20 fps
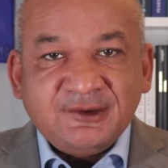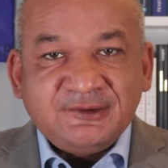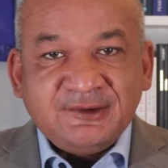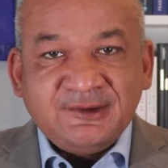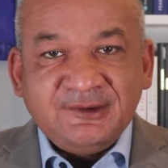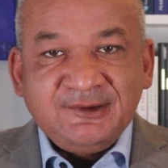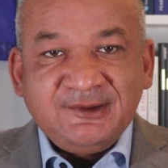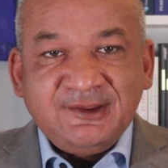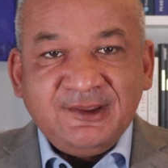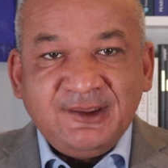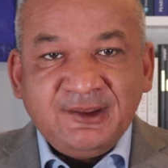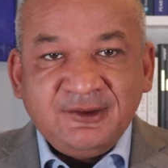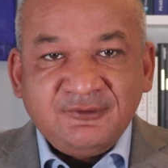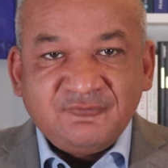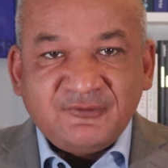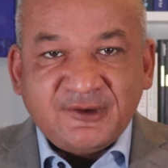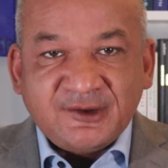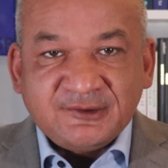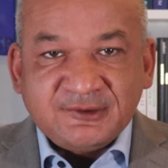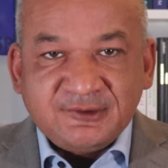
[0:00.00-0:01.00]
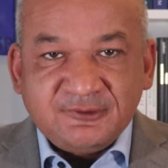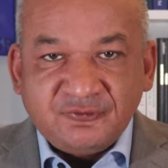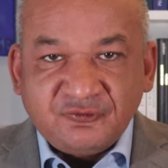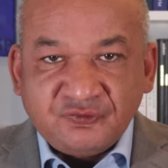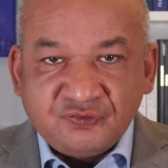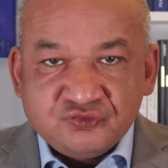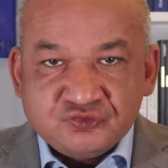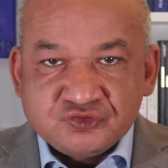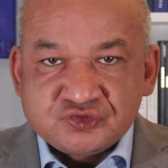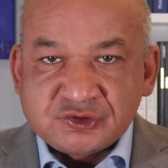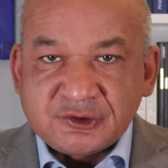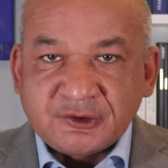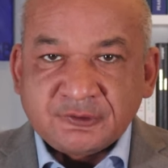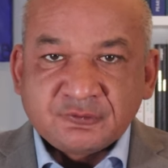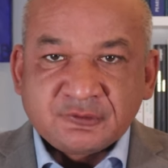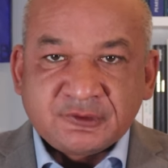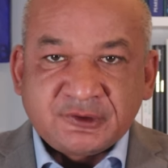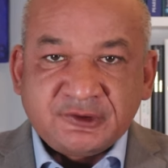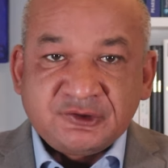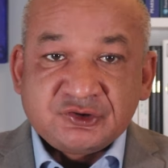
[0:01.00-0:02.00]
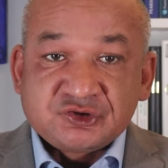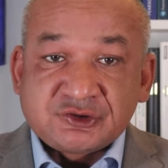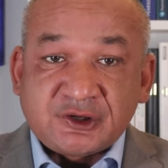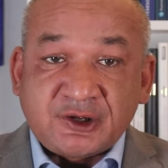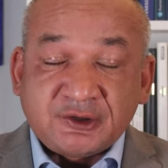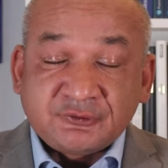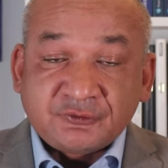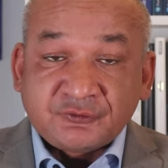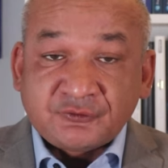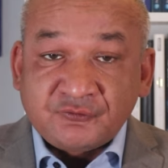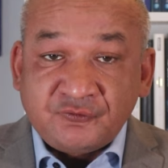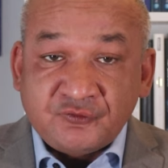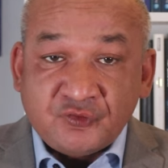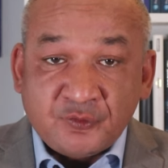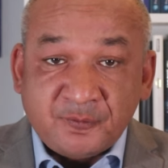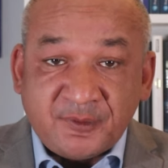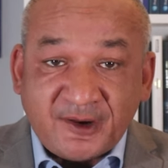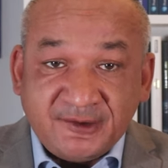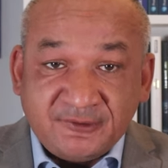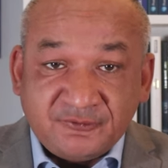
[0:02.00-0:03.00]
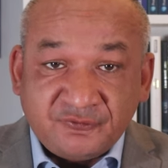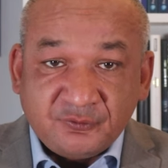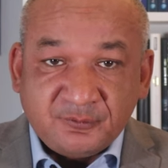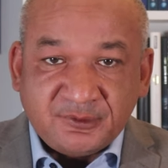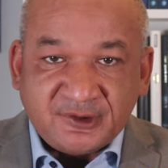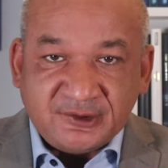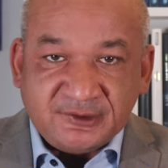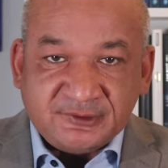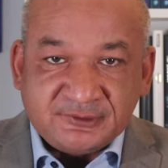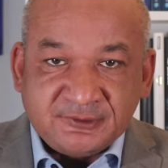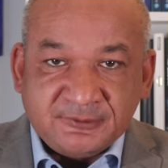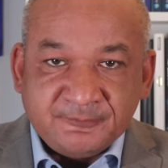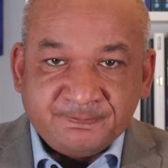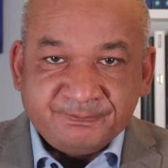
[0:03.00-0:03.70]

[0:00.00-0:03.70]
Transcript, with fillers: den gegenwärtigen Zustand oder den Status quo beizubehalten.